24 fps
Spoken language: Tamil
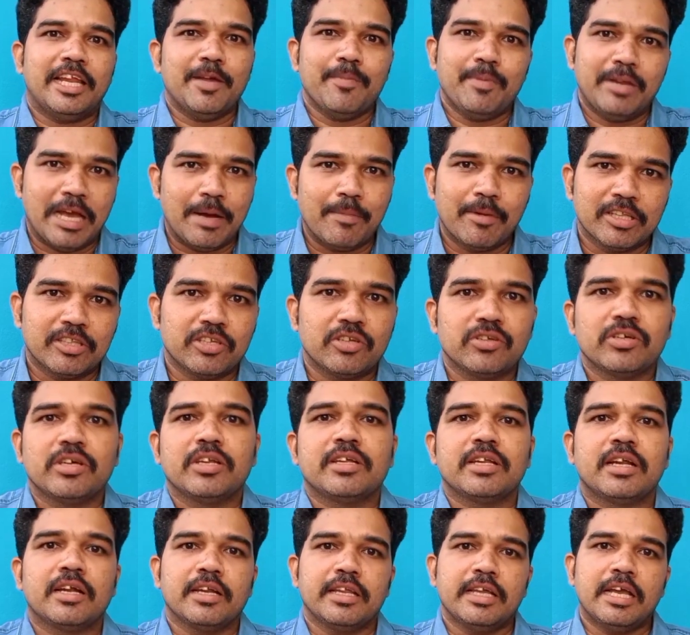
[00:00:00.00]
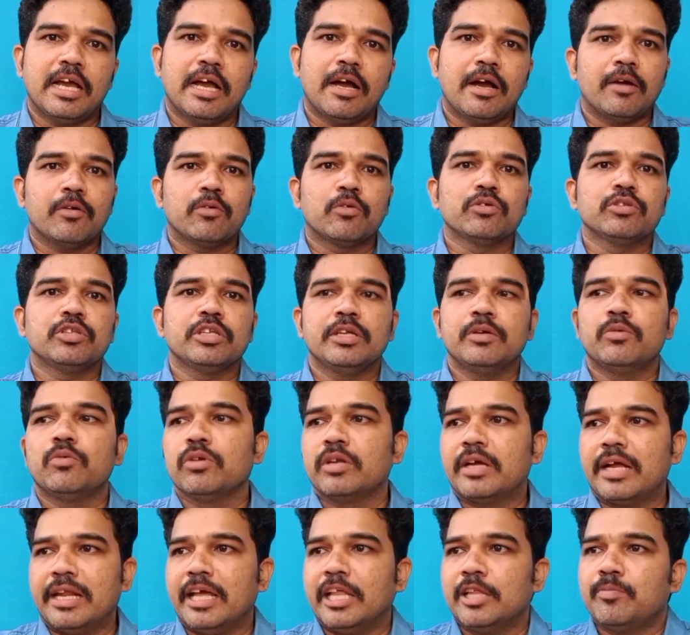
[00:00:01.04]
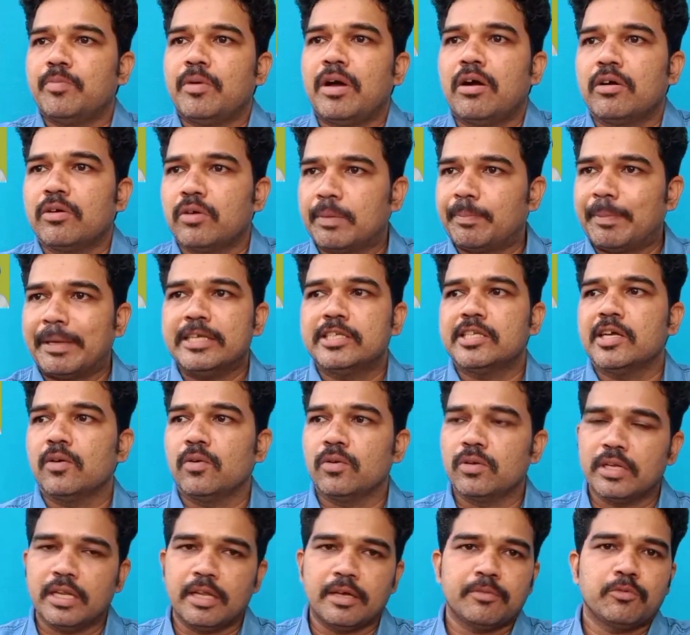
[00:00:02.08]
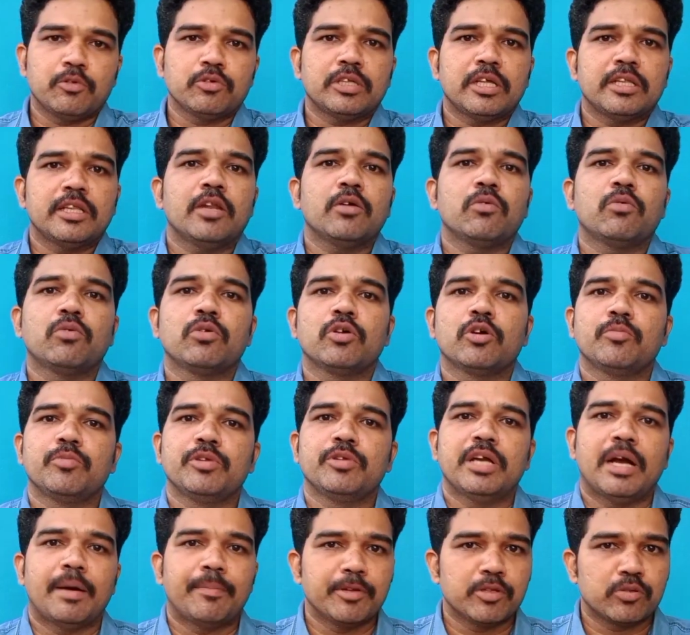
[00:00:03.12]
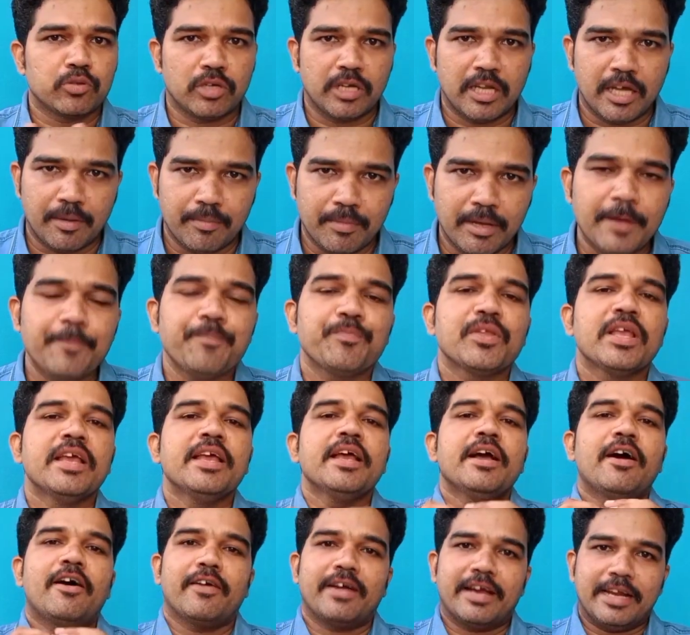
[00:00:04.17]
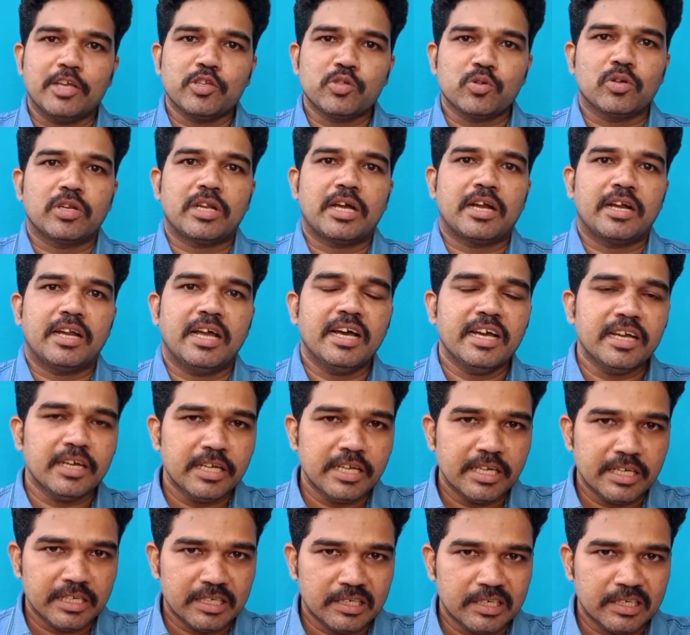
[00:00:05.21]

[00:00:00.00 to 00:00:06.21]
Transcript: நிறைய பேர் ஏமாத்துறவங்க இருக்காங்க இல்லையா கொடுத்துட்டு உங்களுக்கு கிடையாதுப்பா பைசா கொடுக்கல கொடுத்தா தானே கொடுக்க முடியும் அப்படி சொல்லாமல் அவங்க என்ன சொல்கிறாங்கன்னா